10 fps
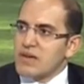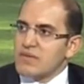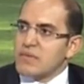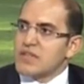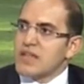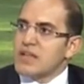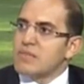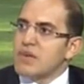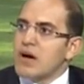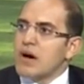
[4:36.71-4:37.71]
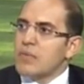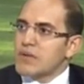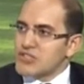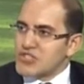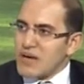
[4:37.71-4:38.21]
فبالتالي لما اخبط
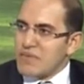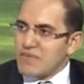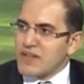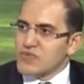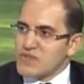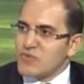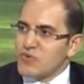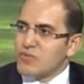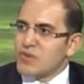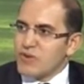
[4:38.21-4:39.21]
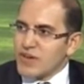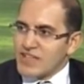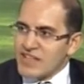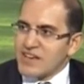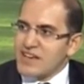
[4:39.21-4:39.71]
الشعب ببعضه زي ما بيقولوا باللغه
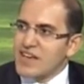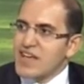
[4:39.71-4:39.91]
الدارجه